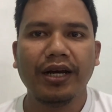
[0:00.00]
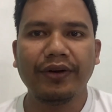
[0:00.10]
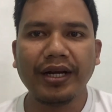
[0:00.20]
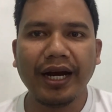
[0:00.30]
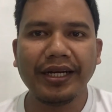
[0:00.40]

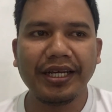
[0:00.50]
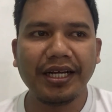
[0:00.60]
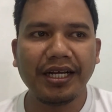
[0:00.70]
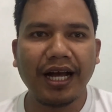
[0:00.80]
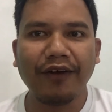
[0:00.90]

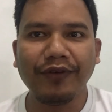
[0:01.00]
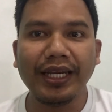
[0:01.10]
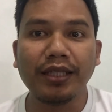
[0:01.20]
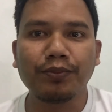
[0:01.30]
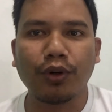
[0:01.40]
regarding
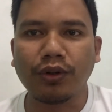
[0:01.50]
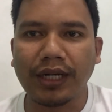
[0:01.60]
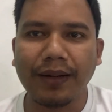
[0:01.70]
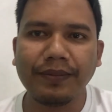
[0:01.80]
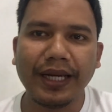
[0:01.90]
affiliate
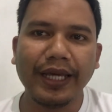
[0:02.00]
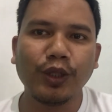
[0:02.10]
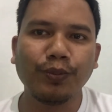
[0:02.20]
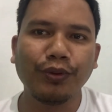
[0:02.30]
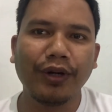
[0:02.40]
program na
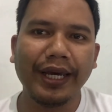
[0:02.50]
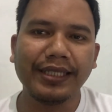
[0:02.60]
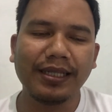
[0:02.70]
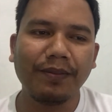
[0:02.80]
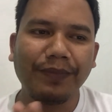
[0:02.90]
ito po ay
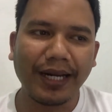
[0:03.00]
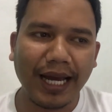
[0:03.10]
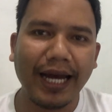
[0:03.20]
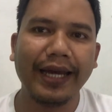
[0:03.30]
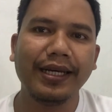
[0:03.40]
isang
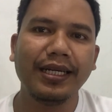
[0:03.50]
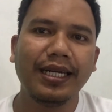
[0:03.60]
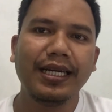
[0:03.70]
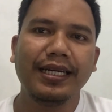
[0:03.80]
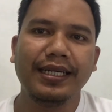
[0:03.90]
paraan
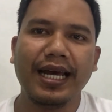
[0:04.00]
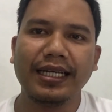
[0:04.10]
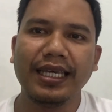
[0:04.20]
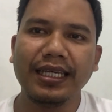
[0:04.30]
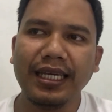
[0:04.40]

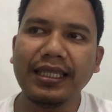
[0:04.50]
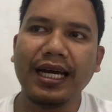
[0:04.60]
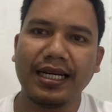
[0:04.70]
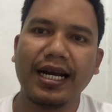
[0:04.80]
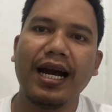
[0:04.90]
na
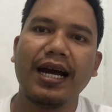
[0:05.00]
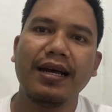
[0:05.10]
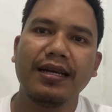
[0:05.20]
kikita ka